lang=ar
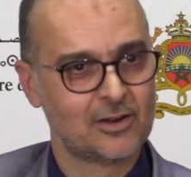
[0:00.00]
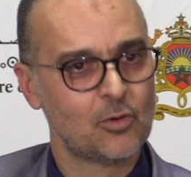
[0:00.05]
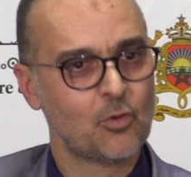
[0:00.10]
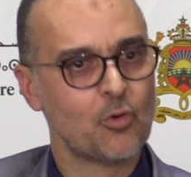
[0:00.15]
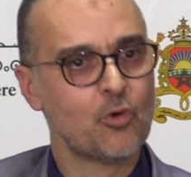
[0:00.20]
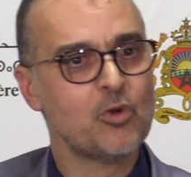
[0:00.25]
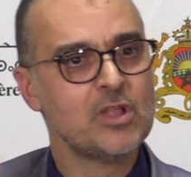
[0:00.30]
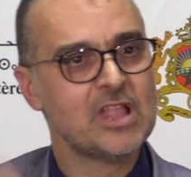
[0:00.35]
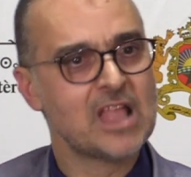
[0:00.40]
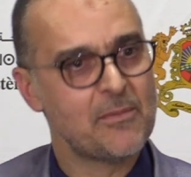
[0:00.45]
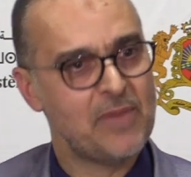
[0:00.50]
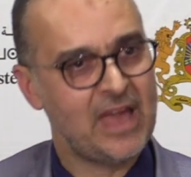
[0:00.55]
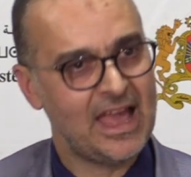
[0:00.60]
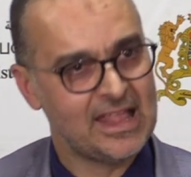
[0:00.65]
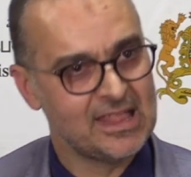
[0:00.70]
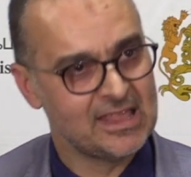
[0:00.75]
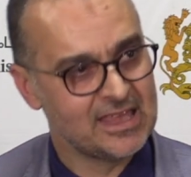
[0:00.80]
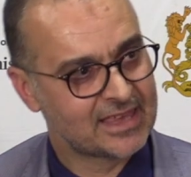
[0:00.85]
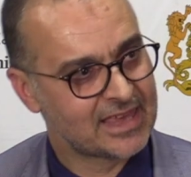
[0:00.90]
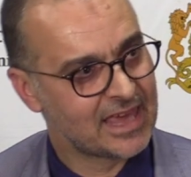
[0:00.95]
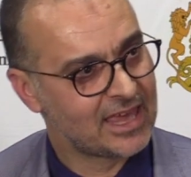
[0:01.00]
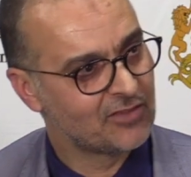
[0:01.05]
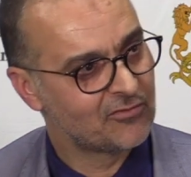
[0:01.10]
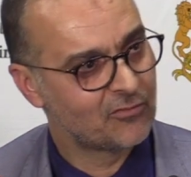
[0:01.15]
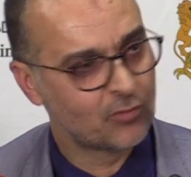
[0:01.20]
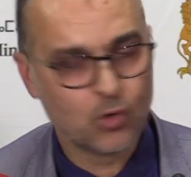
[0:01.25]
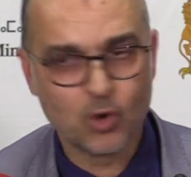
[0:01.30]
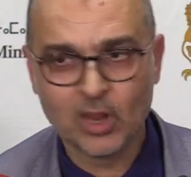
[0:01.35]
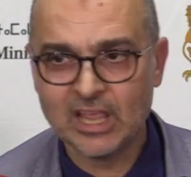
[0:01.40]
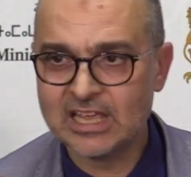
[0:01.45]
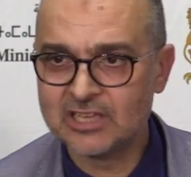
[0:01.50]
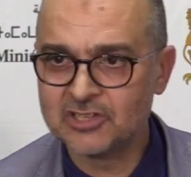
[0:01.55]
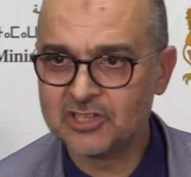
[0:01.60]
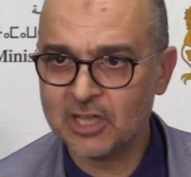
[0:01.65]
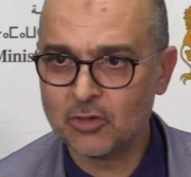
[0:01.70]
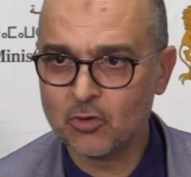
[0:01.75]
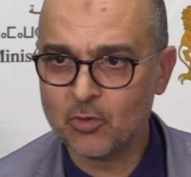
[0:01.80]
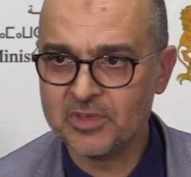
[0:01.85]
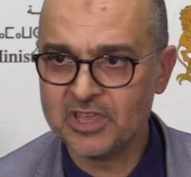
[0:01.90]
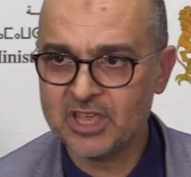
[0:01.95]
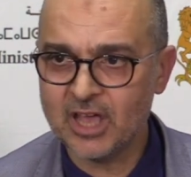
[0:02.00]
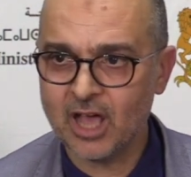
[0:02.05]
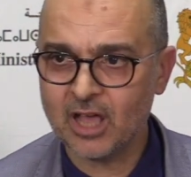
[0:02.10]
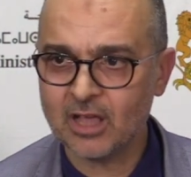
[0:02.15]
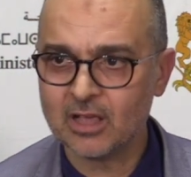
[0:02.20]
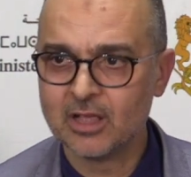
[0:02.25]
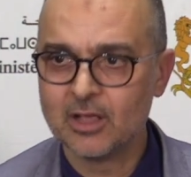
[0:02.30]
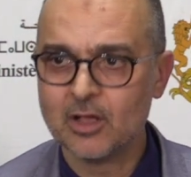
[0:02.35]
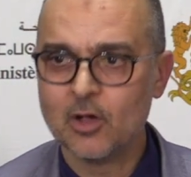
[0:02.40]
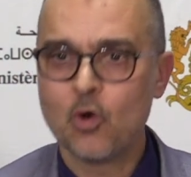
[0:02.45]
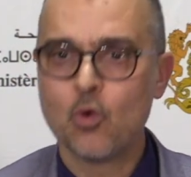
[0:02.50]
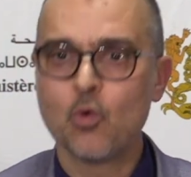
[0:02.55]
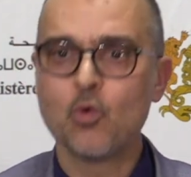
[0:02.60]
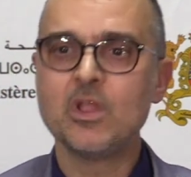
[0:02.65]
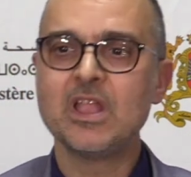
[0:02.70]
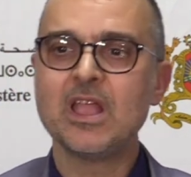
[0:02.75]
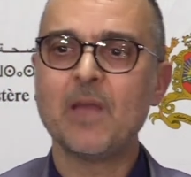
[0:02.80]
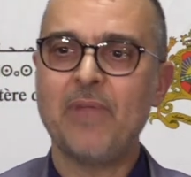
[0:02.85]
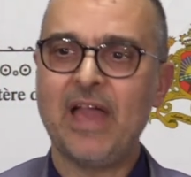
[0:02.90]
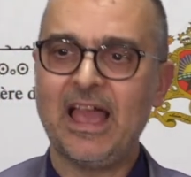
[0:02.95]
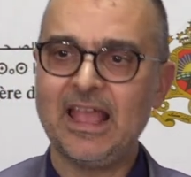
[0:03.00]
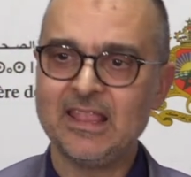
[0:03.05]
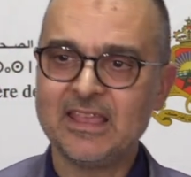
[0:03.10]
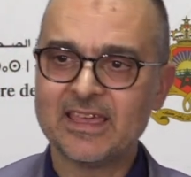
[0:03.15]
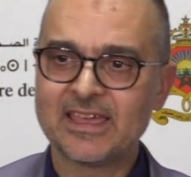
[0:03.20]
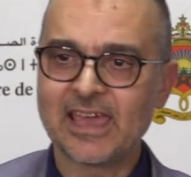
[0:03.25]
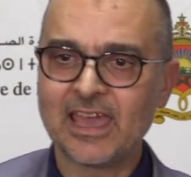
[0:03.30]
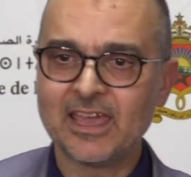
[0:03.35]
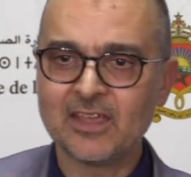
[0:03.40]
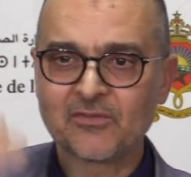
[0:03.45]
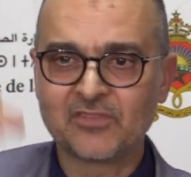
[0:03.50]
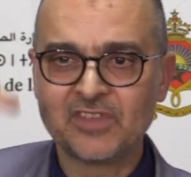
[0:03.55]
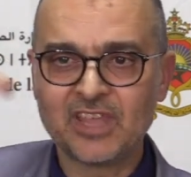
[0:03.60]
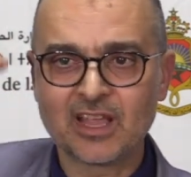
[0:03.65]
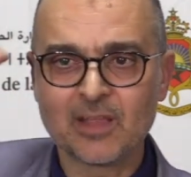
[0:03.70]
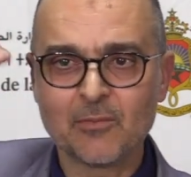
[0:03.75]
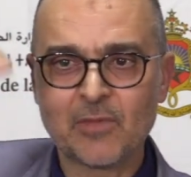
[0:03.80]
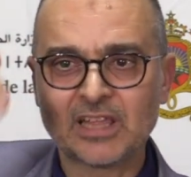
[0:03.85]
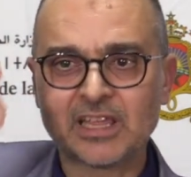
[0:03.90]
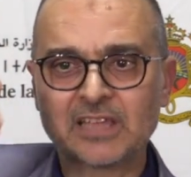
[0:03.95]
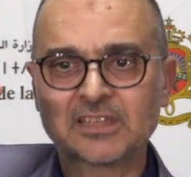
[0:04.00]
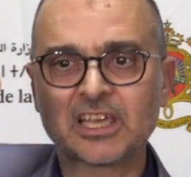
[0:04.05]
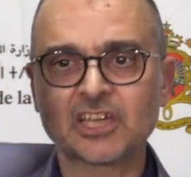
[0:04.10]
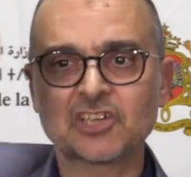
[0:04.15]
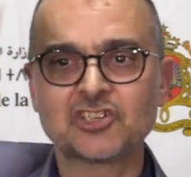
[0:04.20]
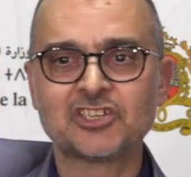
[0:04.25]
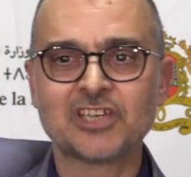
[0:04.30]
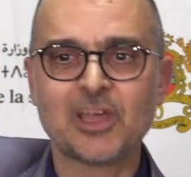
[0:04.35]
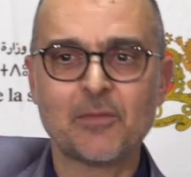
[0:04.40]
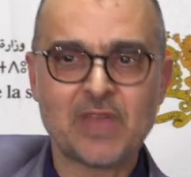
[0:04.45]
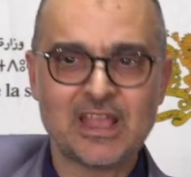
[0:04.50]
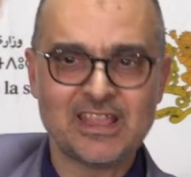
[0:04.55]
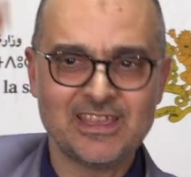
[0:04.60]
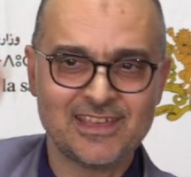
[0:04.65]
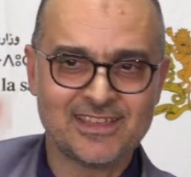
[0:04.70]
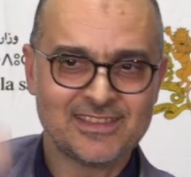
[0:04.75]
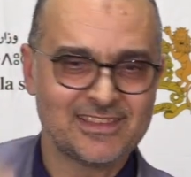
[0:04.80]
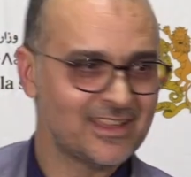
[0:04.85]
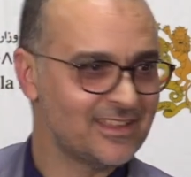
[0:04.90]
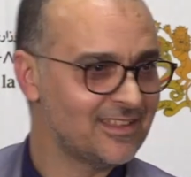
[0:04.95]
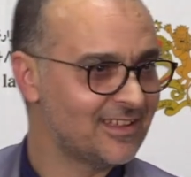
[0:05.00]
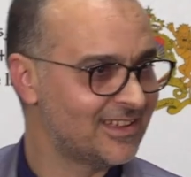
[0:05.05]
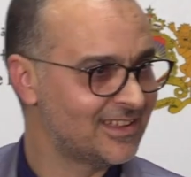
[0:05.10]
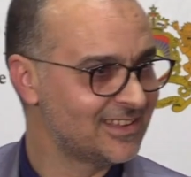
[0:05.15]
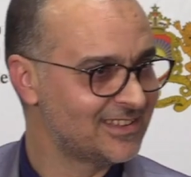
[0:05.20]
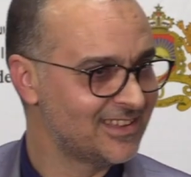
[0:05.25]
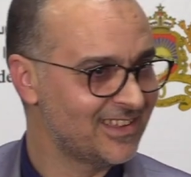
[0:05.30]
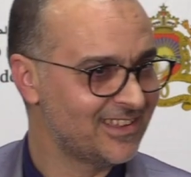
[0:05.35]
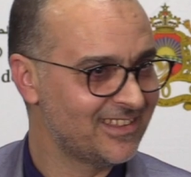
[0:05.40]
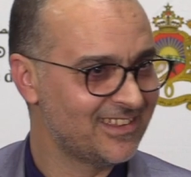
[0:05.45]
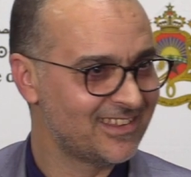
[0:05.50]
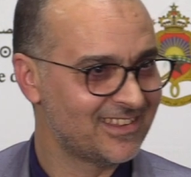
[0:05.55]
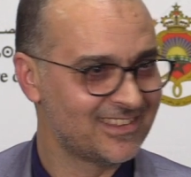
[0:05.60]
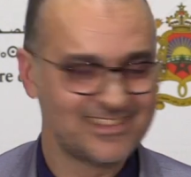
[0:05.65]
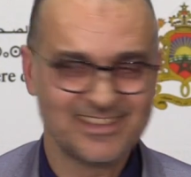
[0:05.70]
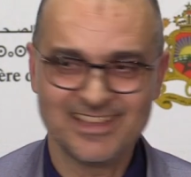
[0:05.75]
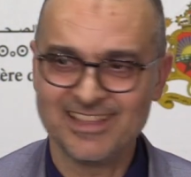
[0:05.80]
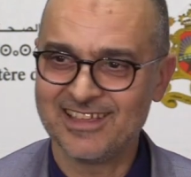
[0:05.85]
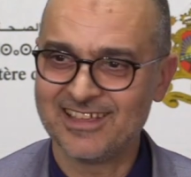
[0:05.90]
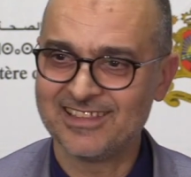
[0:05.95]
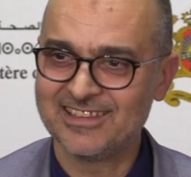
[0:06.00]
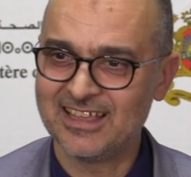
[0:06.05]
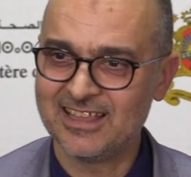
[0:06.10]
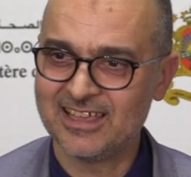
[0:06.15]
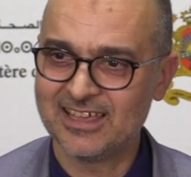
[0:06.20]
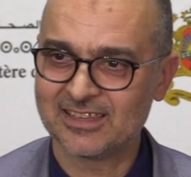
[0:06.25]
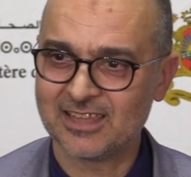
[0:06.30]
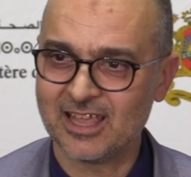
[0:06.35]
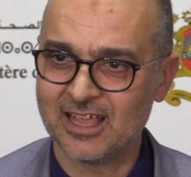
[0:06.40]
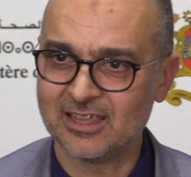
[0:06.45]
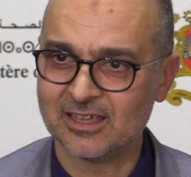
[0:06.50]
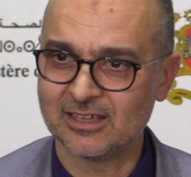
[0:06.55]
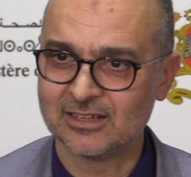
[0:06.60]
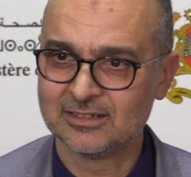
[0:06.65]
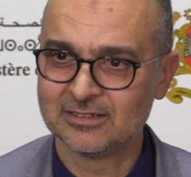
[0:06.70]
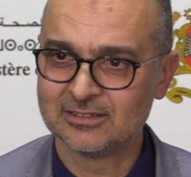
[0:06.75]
ولا بحال اللي كاين في كوريا الجنوبيه ولا بحال اللي كاين في ديك المناطق الشماليه ديال ديال ديال ديال ايطاليا